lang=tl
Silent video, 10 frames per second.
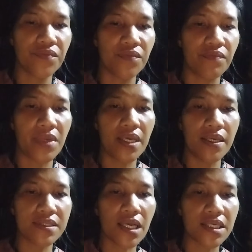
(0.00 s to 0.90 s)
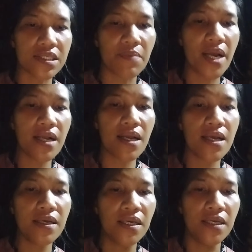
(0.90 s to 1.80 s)
may sakit sa baga
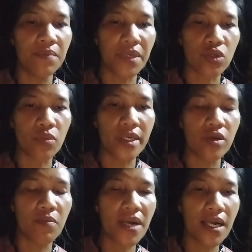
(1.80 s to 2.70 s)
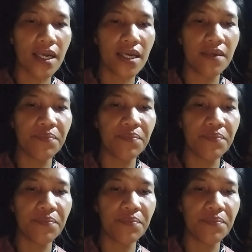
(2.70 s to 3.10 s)
may tubig yung baga